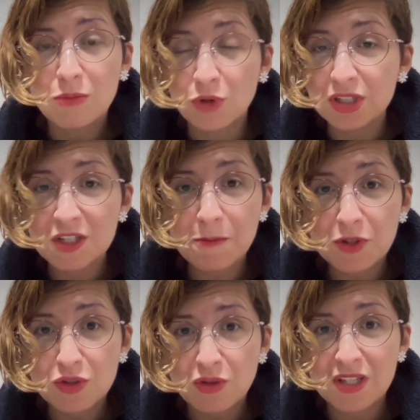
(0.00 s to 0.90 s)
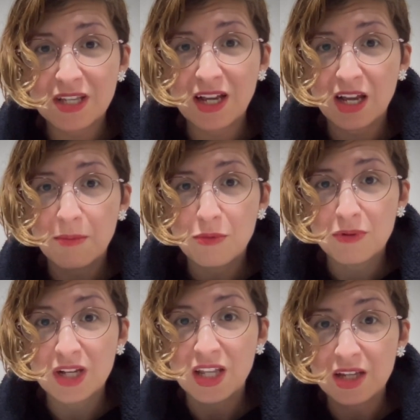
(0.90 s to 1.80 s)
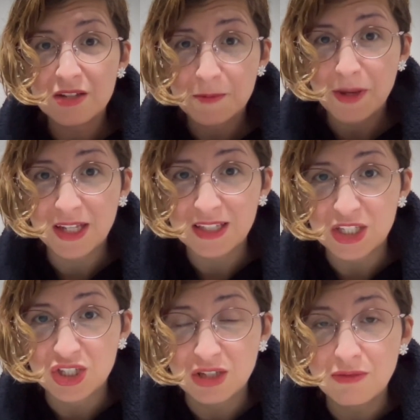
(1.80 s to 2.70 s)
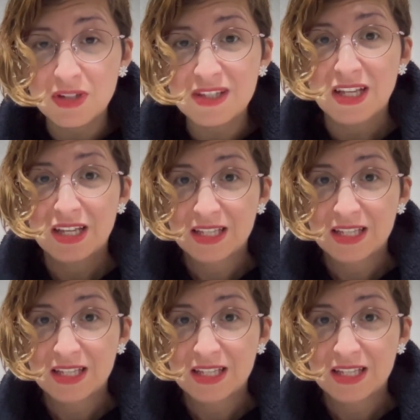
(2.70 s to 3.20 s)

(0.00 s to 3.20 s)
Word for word: muitas pessoas acabam criando expectativas